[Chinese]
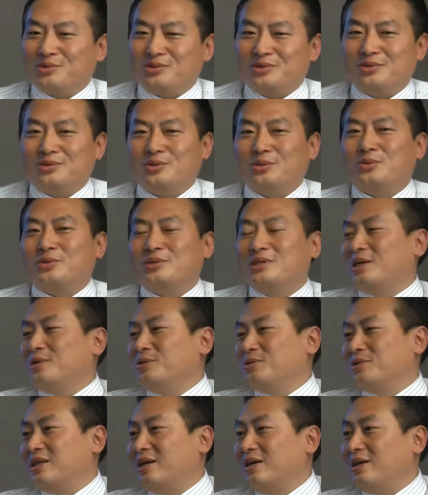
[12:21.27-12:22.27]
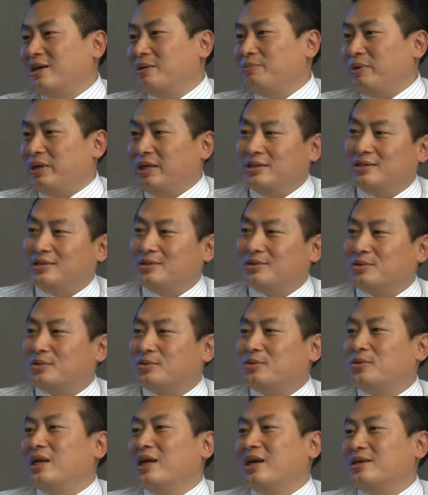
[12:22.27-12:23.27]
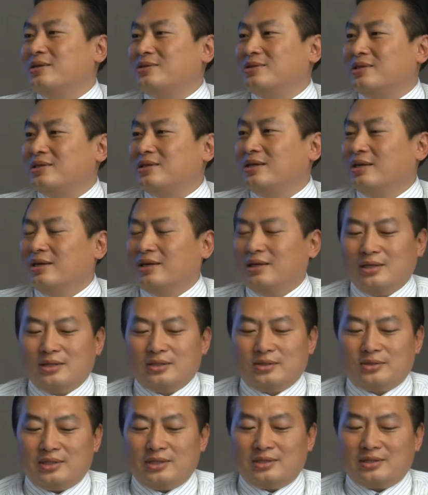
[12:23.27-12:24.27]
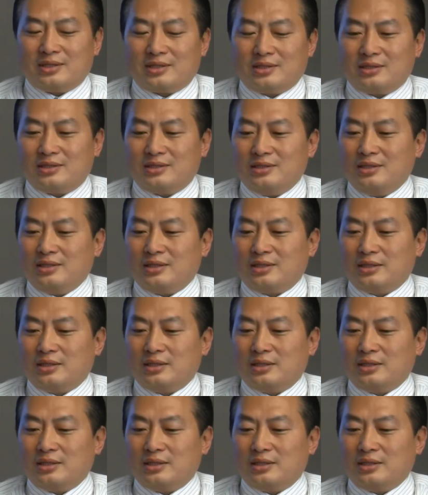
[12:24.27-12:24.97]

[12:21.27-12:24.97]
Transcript: 看到他们成功从中国大陆上海、北京都过来，所以，